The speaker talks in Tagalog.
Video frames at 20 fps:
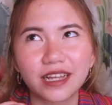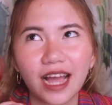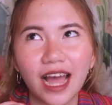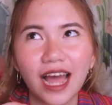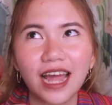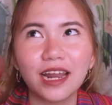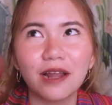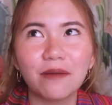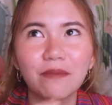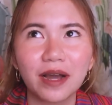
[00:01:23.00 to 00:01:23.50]

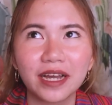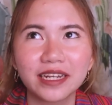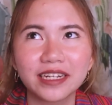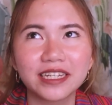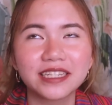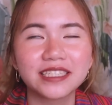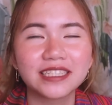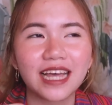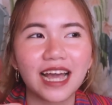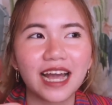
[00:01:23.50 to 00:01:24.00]

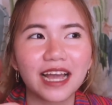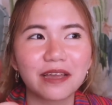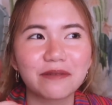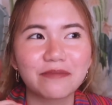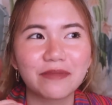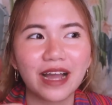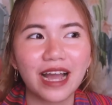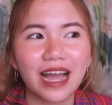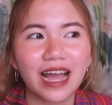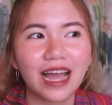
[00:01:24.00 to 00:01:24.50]
kaalaman and sa aking
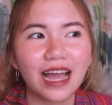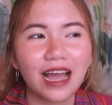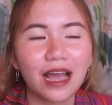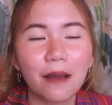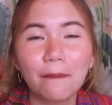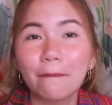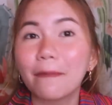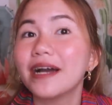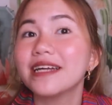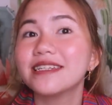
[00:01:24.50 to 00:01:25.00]
mga
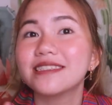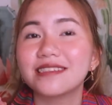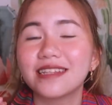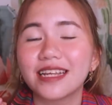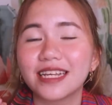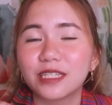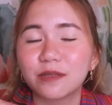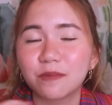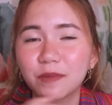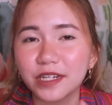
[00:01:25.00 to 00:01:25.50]
past
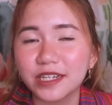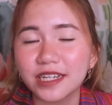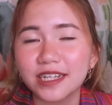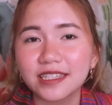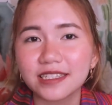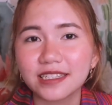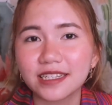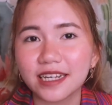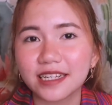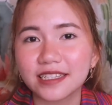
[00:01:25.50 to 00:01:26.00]

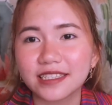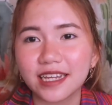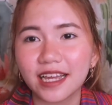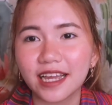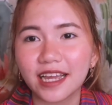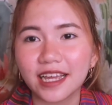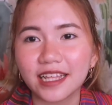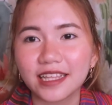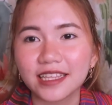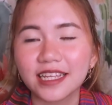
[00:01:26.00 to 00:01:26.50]
experiences
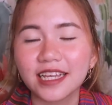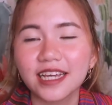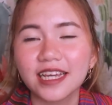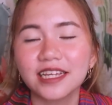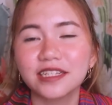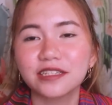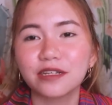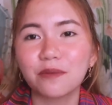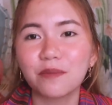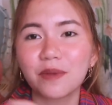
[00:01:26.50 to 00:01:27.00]
and
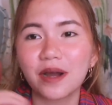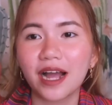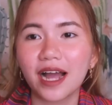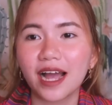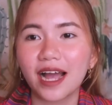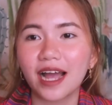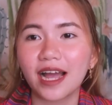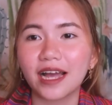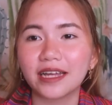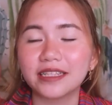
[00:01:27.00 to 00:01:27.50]
sa
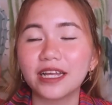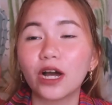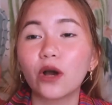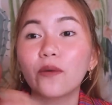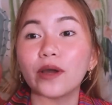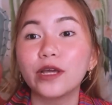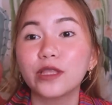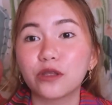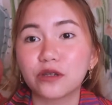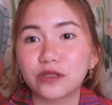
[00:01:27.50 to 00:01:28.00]
mga
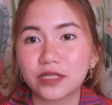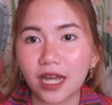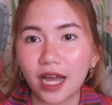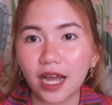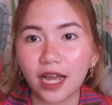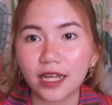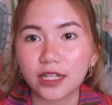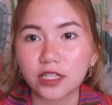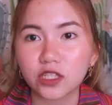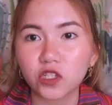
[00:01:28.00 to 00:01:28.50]
nakwento
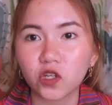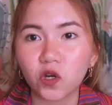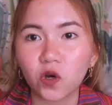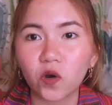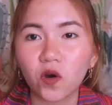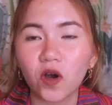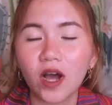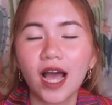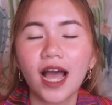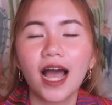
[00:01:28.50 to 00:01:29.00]
sa akin.
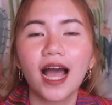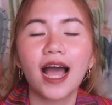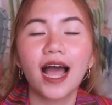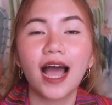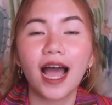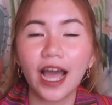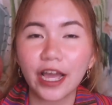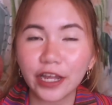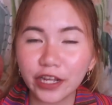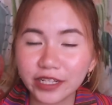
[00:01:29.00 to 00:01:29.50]
So,
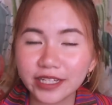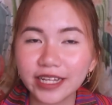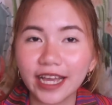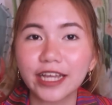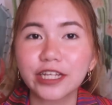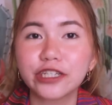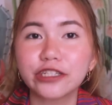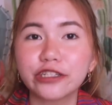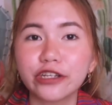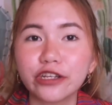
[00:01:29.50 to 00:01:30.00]
ayun
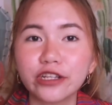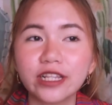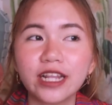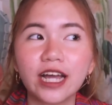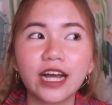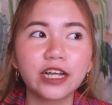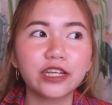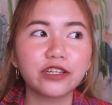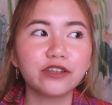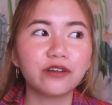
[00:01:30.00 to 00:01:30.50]
guys, yun
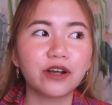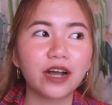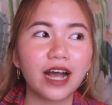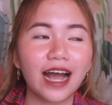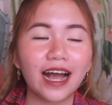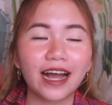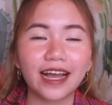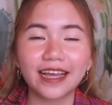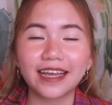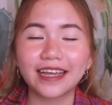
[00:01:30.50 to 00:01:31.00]
lang yung
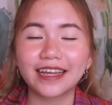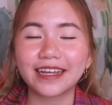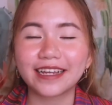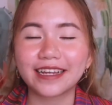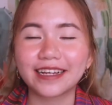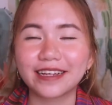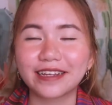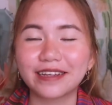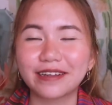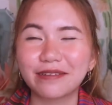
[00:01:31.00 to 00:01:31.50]

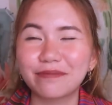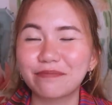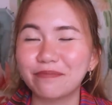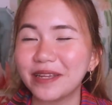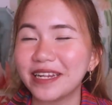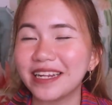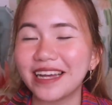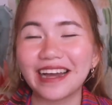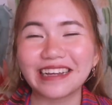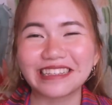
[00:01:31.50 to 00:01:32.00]
aking
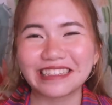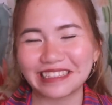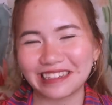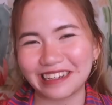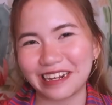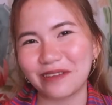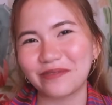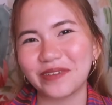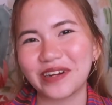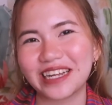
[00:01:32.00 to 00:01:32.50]

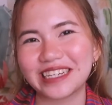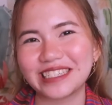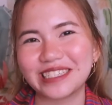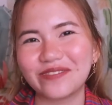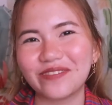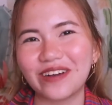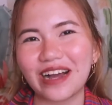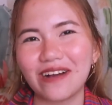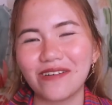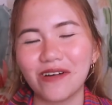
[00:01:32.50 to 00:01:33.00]
pinaka-disclaimer
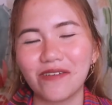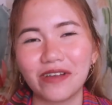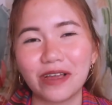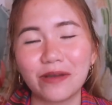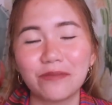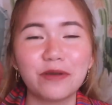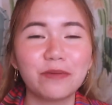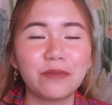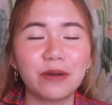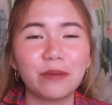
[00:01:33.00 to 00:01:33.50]
kasi baka
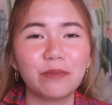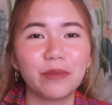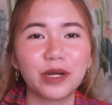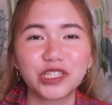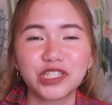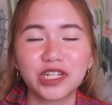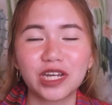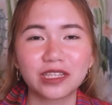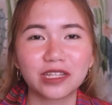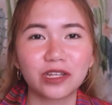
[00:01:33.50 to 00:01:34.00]
mamaya may
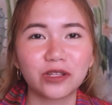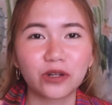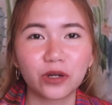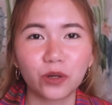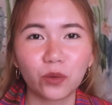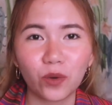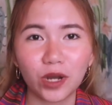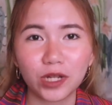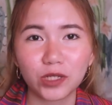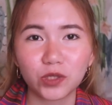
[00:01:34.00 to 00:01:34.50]
mangbash natin
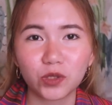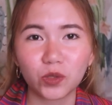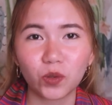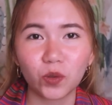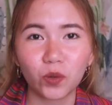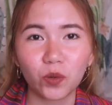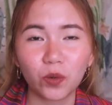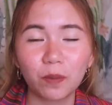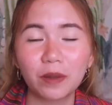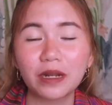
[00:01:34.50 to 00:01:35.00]
or what.
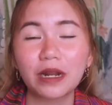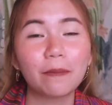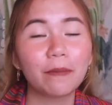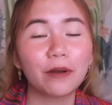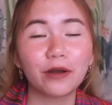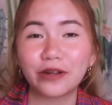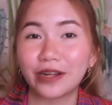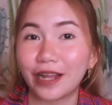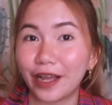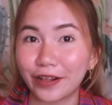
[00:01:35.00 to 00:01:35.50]
So,
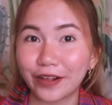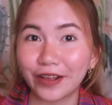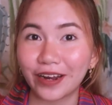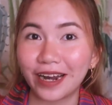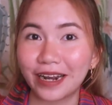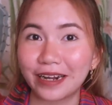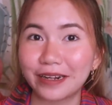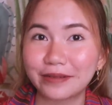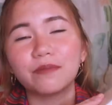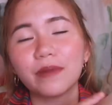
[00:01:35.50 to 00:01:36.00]
pinapangunahan ka
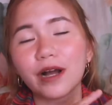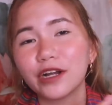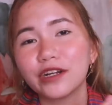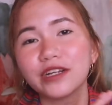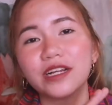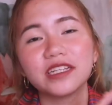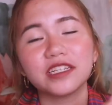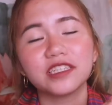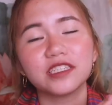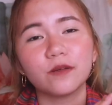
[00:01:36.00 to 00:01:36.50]
lang. Bago
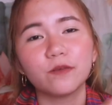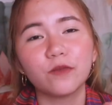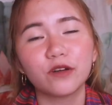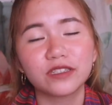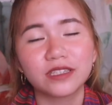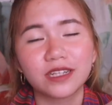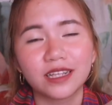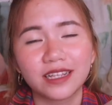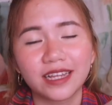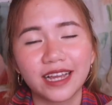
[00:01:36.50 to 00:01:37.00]
natin siya
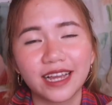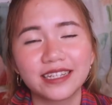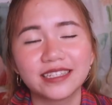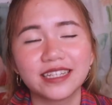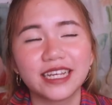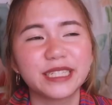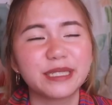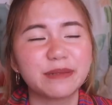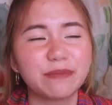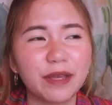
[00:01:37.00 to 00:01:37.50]
buksan
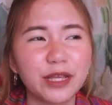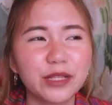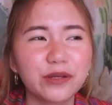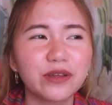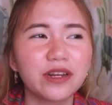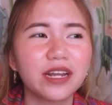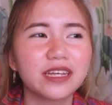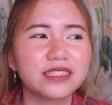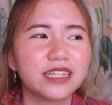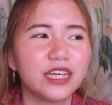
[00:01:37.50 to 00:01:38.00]
guys, explain
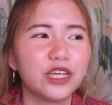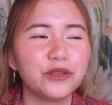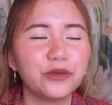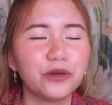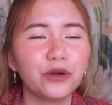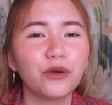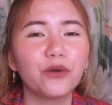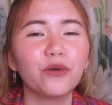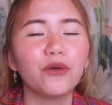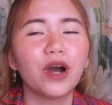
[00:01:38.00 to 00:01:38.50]
ko lang sa
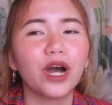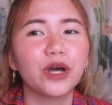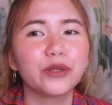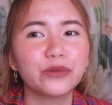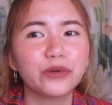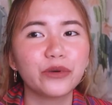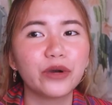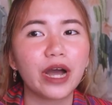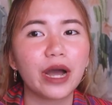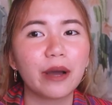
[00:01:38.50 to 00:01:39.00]
inyo kung
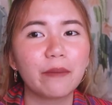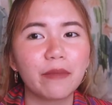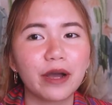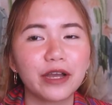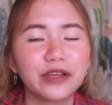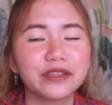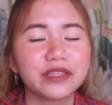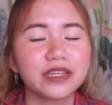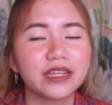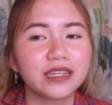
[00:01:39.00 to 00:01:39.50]
ano nga
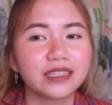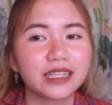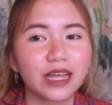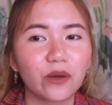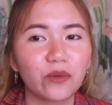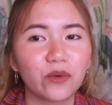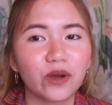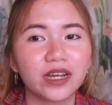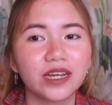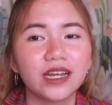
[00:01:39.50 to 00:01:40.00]
ba yung
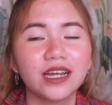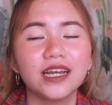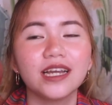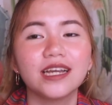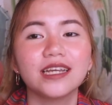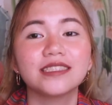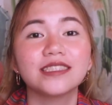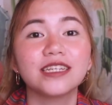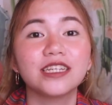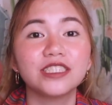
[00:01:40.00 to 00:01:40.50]
tinatawag
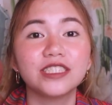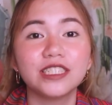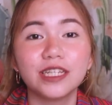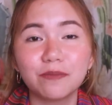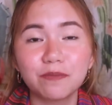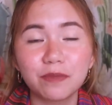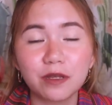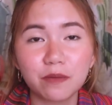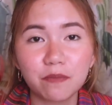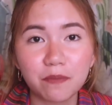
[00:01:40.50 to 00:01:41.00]
na
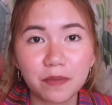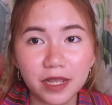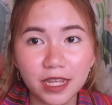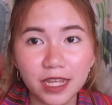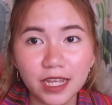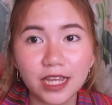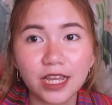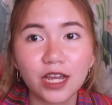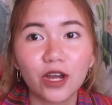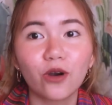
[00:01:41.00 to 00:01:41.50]

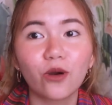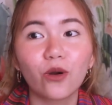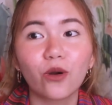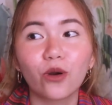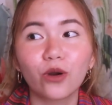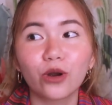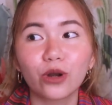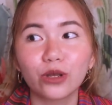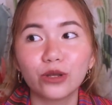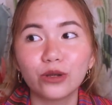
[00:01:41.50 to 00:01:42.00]
GPP
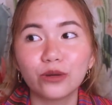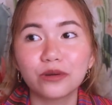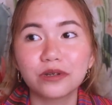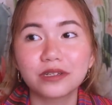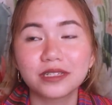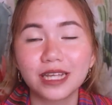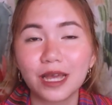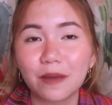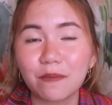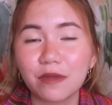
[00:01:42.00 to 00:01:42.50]
or yung
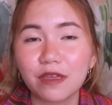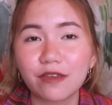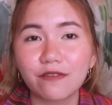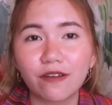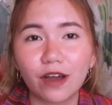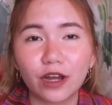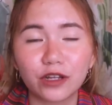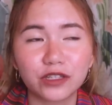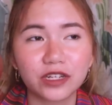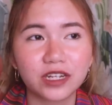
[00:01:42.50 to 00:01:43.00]

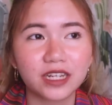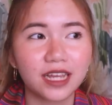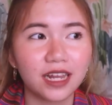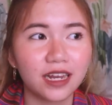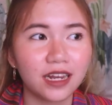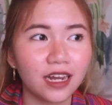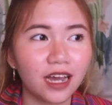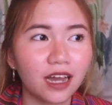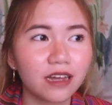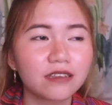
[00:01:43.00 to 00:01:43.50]
semi-factory
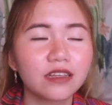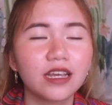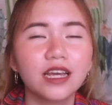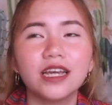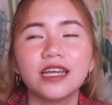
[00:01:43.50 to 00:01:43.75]
unlock.